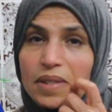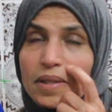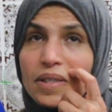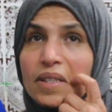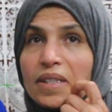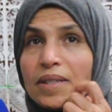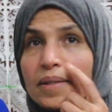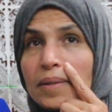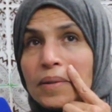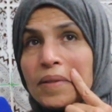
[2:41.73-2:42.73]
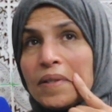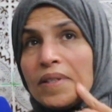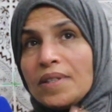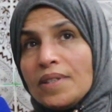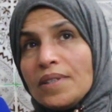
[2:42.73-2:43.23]
شنو الاسئله
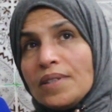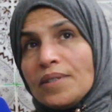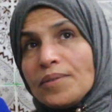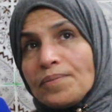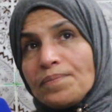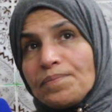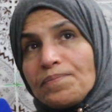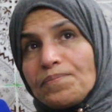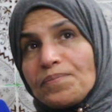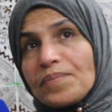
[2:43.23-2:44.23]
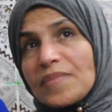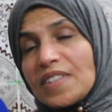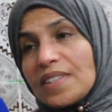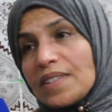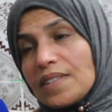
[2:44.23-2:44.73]
اللي الحال
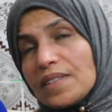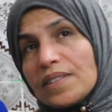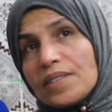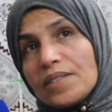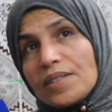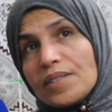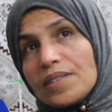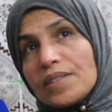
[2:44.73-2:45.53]
والاجوبه ديال